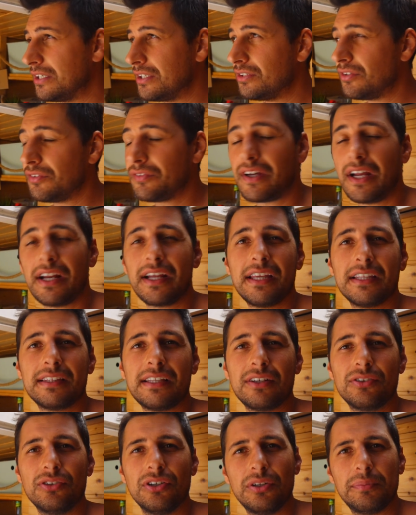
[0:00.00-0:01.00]
não ficar aqui a
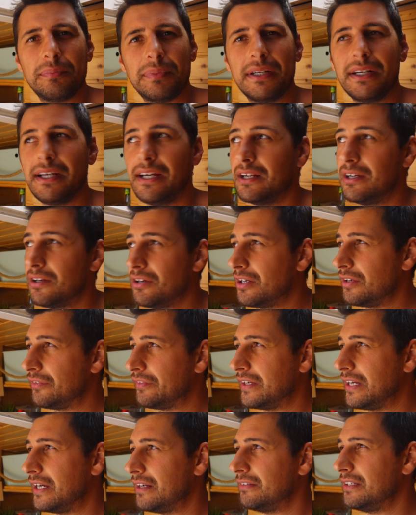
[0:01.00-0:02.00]
tarde toda, o plano era agora
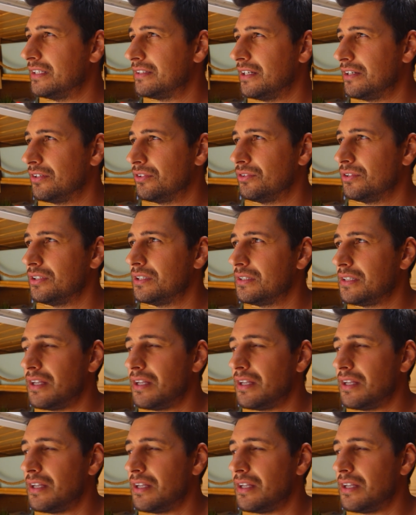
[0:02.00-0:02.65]
ficar ali a tarde toda,